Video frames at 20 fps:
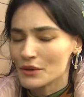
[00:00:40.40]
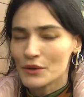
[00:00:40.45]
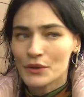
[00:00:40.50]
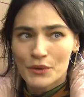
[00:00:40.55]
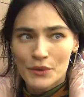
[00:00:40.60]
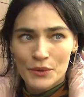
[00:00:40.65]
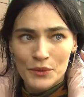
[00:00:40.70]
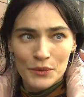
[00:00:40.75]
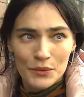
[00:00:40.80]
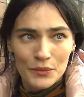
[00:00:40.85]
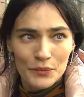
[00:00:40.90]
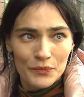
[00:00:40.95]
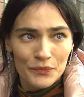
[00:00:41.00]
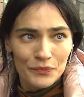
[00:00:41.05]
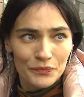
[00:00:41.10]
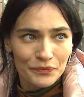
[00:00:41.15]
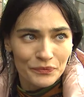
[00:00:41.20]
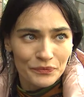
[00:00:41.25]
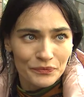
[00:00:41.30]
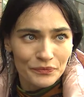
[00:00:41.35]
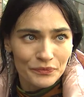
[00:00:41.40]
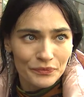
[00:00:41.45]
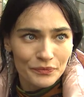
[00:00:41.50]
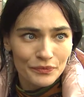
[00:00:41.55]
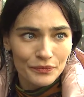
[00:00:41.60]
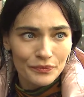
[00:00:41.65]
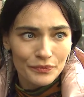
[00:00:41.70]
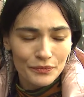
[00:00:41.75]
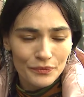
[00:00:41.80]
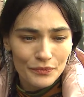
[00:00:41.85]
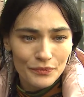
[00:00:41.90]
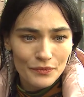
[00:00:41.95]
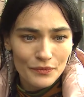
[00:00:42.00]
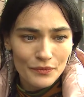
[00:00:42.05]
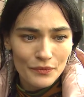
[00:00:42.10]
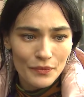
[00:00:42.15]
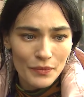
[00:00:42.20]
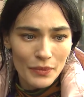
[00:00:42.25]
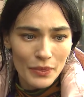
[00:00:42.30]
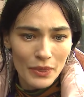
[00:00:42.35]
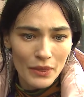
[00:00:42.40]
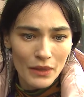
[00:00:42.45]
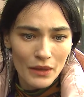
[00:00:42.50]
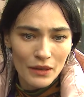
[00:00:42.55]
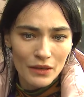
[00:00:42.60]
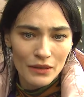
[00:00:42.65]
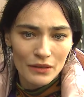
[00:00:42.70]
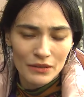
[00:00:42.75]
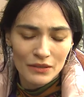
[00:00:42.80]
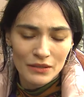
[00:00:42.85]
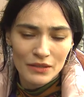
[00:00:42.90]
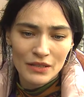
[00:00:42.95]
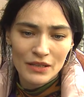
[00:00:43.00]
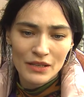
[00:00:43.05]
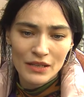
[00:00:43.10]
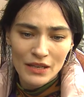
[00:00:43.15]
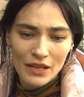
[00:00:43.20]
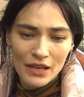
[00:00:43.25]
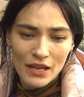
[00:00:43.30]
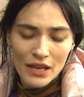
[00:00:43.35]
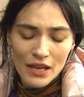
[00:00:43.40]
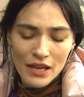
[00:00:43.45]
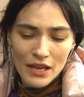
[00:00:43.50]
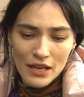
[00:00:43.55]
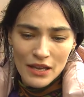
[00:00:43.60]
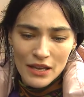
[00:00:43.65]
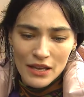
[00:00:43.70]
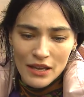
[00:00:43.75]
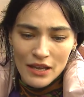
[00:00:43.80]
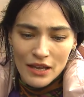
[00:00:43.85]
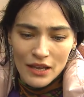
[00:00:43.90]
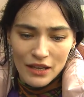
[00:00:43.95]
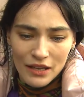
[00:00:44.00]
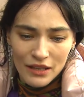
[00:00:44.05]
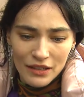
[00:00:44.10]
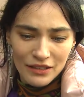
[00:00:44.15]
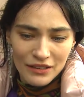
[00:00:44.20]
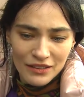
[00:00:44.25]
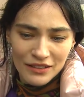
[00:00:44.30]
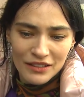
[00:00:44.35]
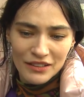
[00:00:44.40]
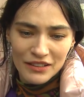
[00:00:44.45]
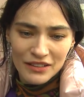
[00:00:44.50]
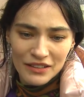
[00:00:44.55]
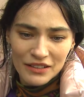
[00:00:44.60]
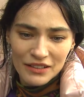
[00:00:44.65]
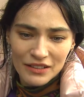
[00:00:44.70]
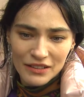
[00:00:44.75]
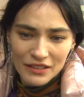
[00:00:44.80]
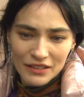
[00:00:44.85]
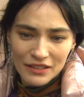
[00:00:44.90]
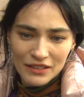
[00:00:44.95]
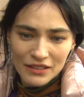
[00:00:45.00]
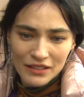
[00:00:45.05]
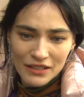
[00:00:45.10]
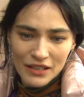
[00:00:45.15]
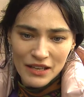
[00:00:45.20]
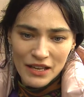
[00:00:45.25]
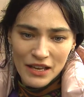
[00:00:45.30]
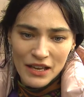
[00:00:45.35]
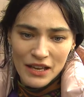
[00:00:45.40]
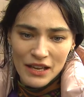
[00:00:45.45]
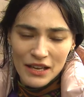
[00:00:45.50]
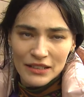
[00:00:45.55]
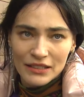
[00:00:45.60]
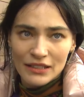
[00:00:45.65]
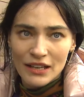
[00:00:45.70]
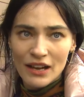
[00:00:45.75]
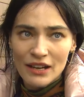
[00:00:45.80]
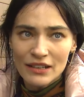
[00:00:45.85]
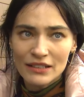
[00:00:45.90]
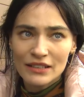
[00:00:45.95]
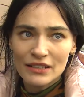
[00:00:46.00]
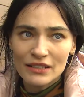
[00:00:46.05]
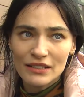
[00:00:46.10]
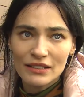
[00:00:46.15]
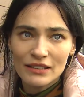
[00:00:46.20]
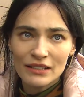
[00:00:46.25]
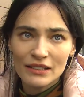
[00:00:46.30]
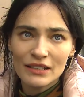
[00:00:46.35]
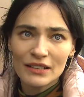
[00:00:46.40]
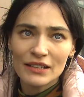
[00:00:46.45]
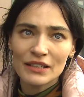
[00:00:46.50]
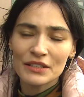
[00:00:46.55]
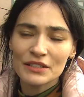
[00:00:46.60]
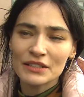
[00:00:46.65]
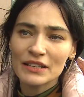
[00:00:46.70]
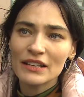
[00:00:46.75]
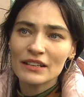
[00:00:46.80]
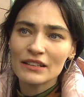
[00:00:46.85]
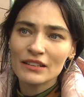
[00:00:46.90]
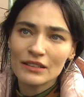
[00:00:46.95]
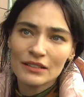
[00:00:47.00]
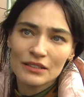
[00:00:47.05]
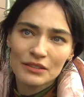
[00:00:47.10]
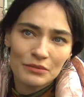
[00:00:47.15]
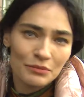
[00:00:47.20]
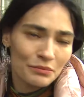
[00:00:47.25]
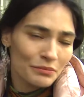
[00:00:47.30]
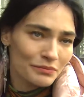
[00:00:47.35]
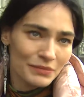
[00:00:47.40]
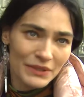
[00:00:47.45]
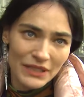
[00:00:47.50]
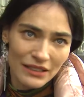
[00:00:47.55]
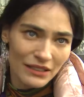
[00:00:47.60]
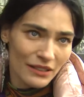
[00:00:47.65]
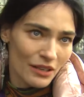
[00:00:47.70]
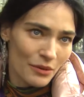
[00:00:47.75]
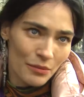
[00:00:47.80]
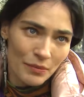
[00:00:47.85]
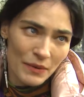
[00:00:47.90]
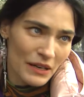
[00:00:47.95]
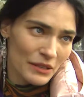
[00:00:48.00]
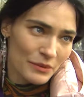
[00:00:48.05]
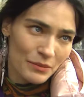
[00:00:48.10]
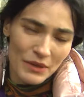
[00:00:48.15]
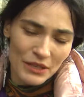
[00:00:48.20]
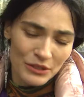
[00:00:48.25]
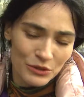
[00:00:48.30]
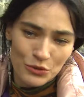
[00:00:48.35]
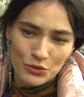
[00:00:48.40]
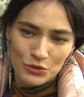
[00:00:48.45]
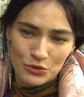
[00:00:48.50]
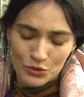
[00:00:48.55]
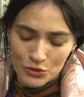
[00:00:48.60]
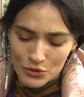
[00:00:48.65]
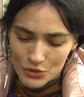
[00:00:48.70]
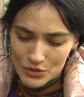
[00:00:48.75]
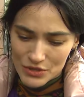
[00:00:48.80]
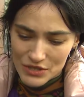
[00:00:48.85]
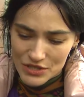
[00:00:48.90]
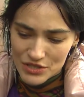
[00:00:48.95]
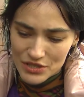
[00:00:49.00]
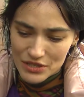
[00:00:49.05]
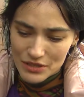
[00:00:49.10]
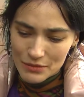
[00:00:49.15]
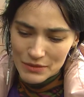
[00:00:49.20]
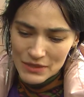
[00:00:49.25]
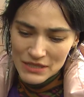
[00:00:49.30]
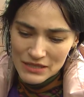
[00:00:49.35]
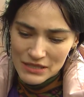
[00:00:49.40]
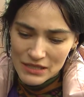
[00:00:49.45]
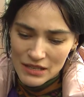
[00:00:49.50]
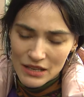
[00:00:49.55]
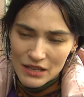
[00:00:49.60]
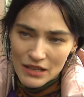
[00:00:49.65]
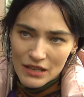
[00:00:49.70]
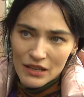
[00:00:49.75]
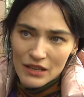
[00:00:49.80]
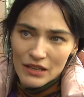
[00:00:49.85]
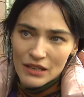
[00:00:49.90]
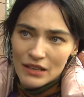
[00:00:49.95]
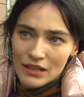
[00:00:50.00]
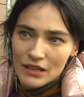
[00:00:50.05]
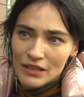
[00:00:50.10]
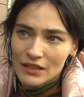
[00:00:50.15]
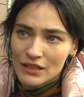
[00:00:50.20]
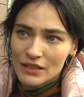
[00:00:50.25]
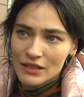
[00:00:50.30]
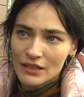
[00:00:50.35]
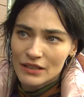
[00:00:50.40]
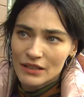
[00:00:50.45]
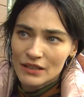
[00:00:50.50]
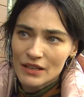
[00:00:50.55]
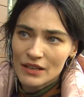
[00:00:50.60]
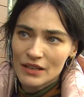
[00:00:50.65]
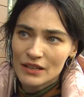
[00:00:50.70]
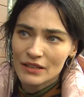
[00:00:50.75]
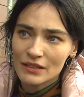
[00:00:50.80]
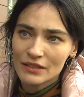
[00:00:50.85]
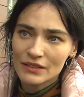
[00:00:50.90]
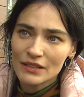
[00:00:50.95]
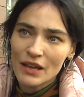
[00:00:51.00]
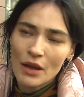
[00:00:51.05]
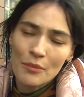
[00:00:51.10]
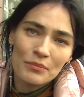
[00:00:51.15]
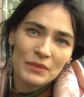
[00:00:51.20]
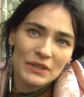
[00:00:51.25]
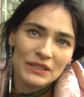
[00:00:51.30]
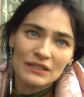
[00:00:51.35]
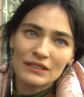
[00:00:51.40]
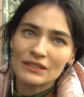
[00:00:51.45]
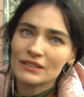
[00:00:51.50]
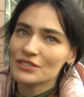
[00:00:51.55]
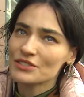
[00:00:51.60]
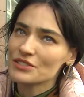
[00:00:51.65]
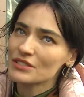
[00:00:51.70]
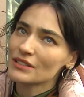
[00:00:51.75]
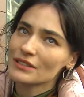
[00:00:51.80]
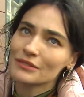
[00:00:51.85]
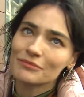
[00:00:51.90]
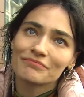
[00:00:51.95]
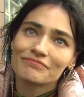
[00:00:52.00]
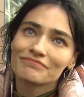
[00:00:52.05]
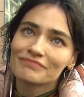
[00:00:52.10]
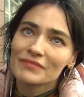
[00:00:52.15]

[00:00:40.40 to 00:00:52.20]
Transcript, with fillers: Siz peki kendi evinizle alakalı bir şeyler yaptınız mı bu, bu e, İstanbul'da ee, Yani e, yeni bir apartmanda oturuyoruz işte biz. E, yapmadık işte